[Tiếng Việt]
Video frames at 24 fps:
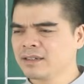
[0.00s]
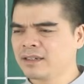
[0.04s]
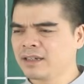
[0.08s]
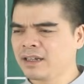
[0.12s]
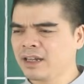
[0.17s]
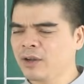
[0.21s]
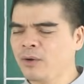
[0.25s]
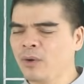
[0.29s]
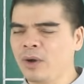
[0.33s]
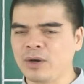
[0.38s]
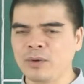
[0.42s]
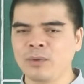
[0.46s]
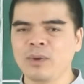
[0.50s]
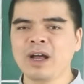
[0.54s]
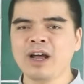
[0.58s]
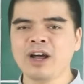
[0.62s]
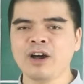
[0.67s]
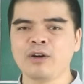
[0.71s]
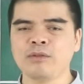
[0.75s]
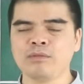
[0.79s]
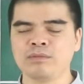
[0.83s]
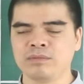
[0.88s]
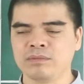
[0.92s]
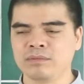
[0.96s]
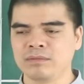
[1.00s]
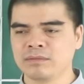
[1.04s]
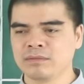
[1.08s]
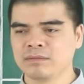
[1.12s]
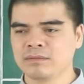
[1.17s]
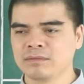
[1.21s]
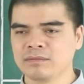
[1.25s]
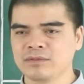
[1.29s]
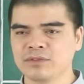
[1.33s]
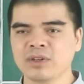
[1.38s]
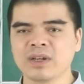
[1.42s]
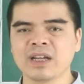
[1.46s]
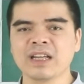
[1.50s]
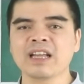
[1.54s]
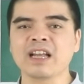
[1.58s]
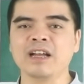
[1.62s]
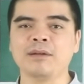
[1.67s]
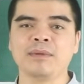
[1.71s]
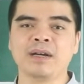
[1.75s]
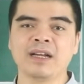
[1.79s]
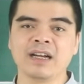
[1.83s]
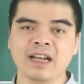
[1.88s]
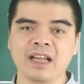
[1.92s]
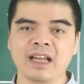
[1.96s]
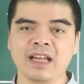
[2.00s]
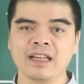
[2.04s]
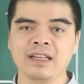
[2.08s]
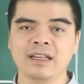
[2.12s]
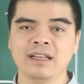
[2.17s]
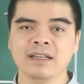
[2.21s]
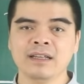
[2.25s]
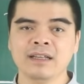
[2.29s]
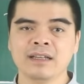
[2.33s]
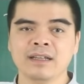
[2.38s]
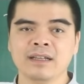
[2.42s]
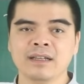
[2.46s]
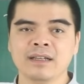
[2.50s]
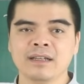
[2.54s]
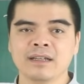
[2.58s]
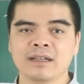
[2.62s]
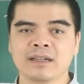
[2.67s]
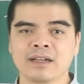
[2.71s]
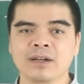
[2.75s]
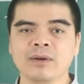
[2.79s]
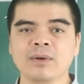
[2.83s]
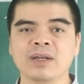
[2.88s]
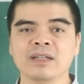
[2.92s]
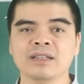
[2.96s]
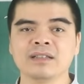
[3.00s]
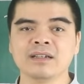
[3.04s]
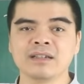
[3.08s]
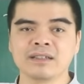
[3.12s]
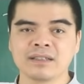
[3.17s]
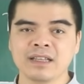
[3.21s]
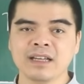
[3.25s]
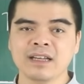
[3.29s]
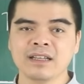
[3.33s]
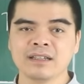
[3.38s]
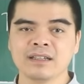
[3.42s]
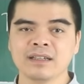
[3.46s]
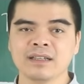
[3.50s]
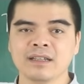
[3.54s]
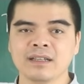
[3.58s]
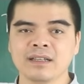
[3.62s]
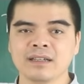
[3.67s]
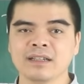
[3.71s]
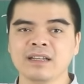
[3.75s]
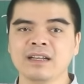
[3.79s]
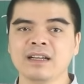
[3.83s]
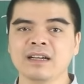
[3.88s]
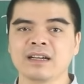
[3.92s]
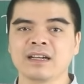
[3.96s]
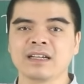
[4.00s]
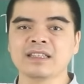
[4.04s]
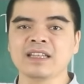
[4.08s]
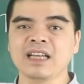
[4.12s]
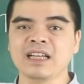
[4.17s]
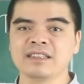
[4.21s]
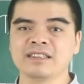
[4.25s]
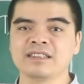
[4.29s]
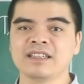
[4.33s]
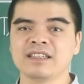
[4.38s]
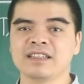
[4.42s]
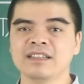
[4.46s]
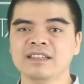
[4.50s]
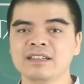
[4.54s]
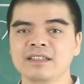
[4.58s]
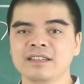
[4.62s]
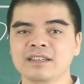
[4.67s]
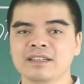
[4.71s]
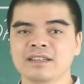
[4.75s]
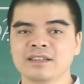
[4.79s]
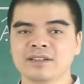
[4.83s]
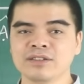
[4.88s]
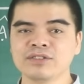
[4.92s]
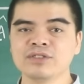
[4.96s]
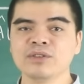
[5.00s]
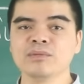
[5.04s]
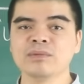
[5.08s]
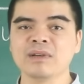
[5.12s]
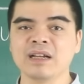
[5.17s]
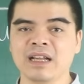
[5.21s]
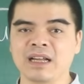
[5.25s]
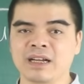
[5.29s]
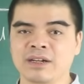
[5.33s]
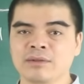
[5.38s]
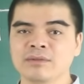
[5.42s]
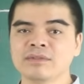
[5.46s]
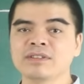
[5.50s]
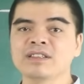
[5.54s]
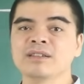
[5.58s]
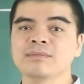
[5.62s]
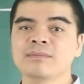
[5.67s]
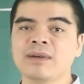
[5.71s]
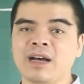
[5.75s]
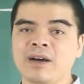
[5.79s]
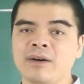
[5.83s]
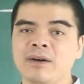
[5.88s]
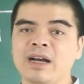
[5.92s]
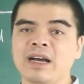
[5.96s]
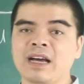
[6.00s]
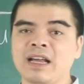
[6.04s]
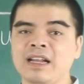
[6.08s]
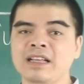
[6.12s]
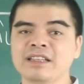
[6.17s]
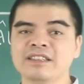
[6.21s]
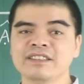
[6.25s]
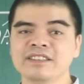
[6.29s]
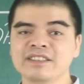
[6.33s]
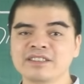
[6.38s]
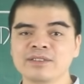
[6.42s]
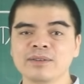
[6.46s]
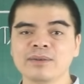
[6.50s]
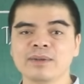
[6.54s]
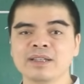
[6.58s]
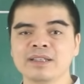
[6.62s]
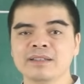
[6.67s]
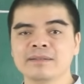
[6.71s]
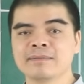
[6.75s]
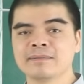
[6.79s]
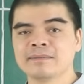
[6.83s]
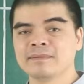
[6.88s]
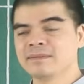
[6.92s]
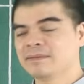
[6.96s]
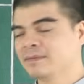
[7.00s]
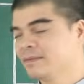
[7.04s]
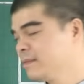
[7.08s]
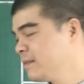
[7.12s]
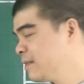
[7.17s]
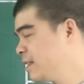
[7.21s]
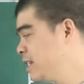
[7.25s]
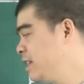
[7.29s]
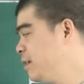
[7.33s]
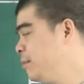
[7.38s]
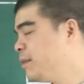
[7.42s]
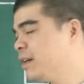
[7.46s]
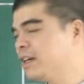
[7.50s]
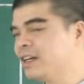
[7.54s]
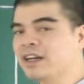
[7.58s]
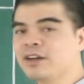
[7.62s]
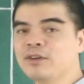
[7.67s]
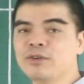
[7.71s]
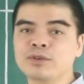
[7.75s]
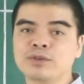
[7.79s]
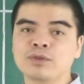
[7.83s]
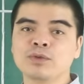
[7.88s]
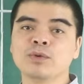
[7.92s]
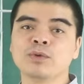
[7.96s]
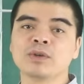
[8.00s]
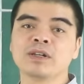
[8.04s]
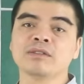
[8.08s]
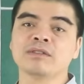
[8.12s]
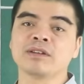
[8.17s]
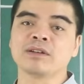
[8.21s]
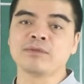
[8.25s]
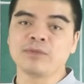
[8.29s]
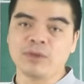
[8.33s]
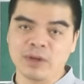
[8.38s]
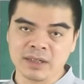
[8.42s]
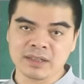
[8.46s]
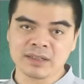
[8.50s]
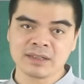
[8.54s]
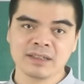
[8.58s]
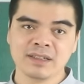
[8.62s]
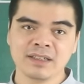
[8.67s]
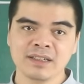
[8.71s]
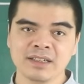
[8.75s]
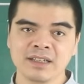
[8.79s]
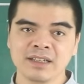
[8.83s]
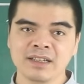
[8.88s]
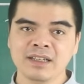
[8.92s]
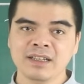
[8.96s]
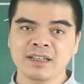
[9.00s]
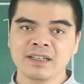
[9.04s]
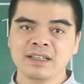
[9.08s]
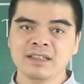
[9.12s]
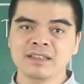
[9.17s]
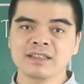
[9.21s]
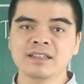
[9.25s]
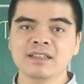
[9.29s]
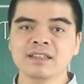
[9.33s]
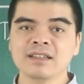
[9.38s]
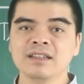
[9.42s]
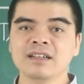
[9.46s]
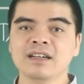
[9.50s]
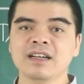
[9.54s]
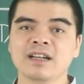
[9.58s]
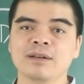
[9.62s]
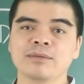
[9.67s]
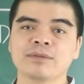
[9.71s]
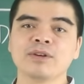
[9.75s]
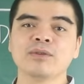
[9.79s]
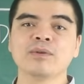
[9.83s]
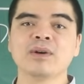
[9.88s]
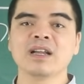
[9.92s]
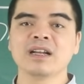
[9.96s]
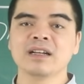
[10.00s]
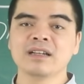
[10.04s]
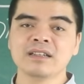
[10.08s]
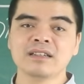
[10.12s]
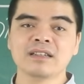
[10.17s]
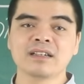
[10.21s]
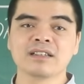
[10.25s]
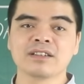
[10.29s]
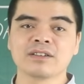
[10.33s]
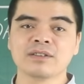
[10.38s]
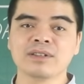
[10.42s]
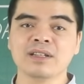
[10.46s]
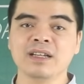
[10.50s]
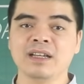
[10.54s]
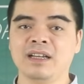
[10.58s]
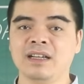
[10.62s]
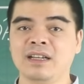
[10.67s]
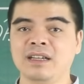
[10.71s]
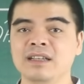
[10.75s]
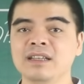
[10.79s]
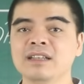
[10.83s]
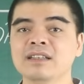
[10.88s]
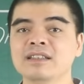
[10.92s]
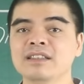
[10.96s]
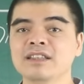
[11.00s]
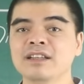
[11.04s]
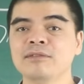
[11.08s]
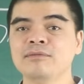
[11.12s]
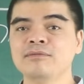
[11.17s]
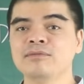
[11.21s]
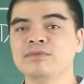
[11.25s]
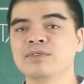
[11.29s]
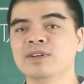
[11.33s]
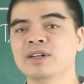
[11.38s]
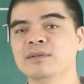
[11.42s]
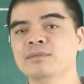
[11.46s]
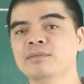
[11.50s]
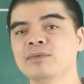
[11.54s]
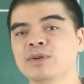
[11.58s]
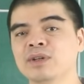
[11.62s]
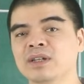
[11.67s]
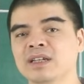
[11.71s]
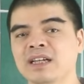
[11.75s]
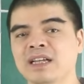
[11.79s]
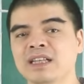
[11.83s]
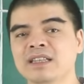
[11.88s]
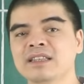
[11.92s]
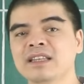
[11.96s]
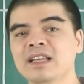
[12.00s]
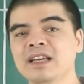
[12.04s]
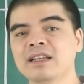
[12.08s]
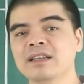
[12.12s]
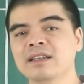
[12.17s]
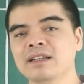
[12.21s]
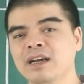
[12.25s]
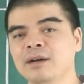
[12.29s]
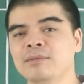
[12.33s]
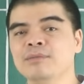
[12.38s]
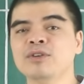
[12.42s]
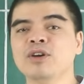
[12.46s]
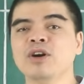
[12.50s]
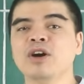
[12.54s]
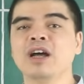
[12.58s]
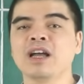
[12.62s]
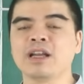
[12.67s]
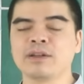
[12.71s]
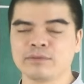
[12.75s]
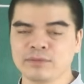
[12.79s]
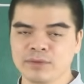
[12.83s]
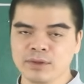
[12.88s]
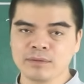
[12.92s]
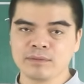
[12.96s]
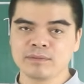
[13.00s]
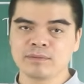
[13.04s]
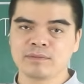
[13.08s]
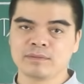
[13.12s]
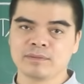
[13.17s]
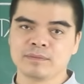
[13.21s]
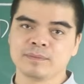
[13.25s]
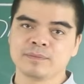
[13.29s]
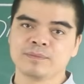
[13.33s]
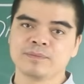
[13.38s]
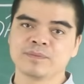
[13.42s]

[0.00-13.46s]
cái khoản hoa hồng do khách hàng mang lại, cái khoản thưởng Tết, nên là cái tài chính nói chung là cũng dự báo khá là dư dôi khi mà các nguồn thu đều tăng vọt. Những người làm công ăn lương có thể yên tâm với một cái Tết ấm no hạnh phúc.